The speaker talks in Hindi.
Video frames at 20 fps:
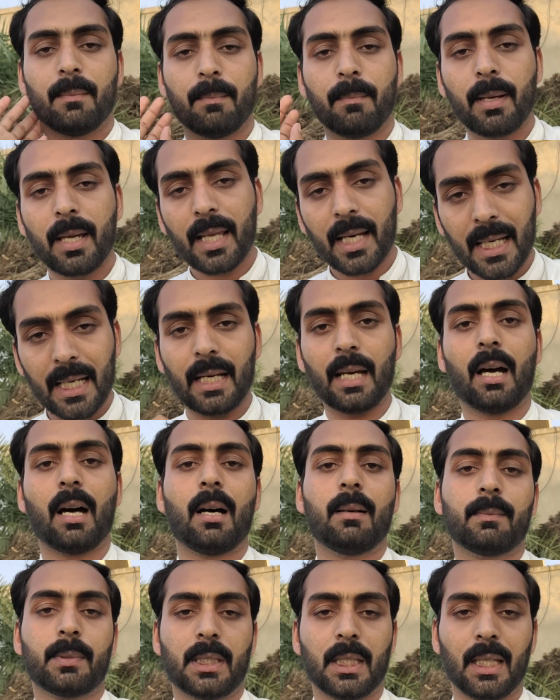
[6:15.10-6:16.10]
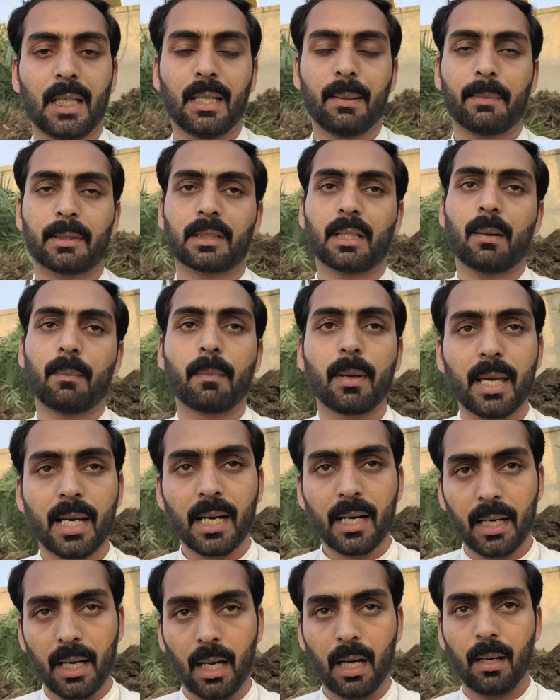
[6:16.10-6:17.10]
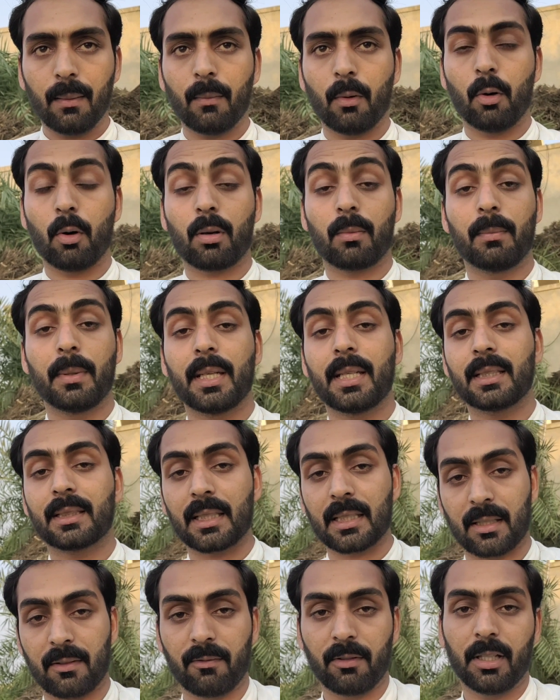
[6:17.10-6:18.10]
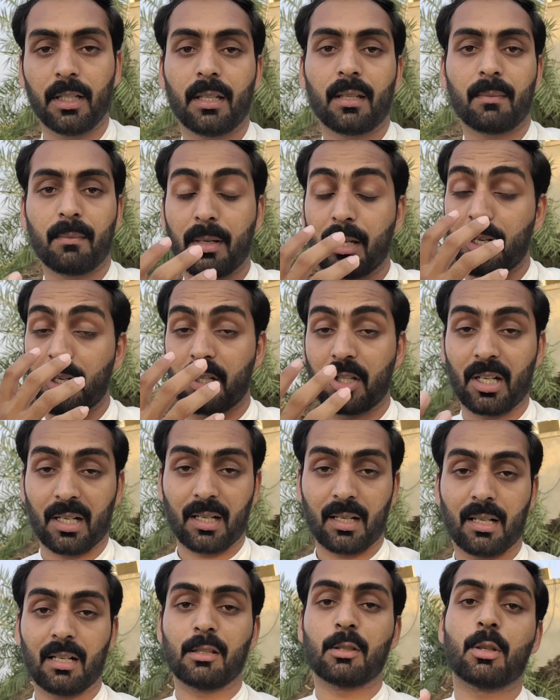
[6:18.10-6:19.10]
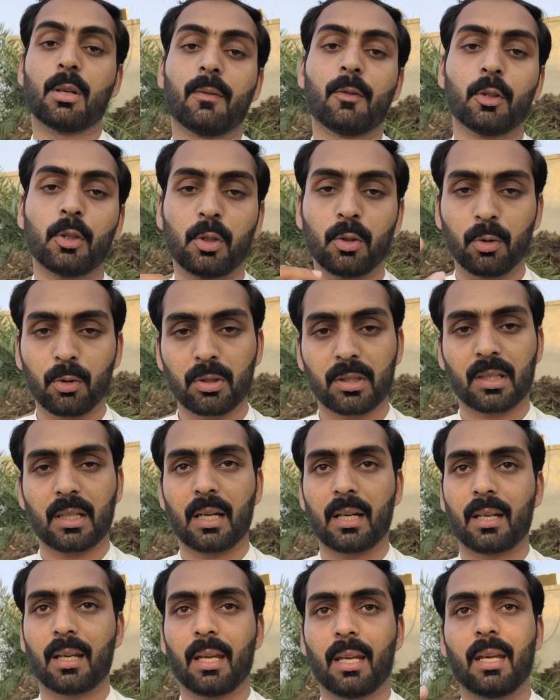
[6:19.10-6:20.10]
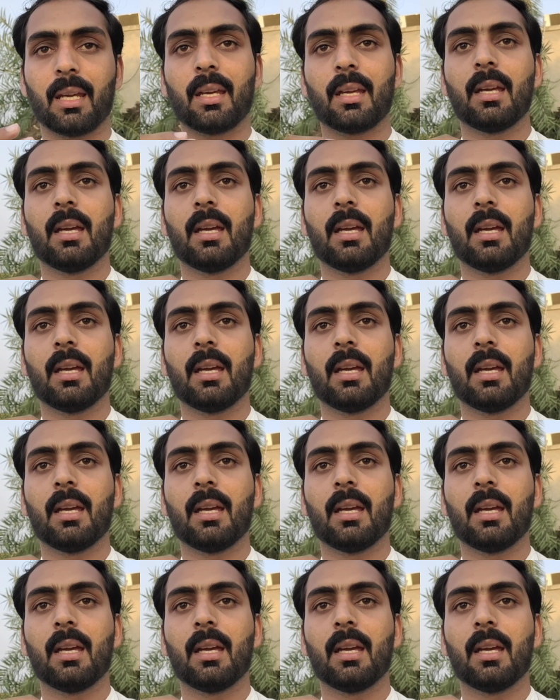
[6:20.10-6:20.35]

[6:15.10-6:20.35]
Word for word: मेरे नाम से मतलब मेरा नाम और मेरी तस्वीर मेरी शक्ल जो वो यूज़ करके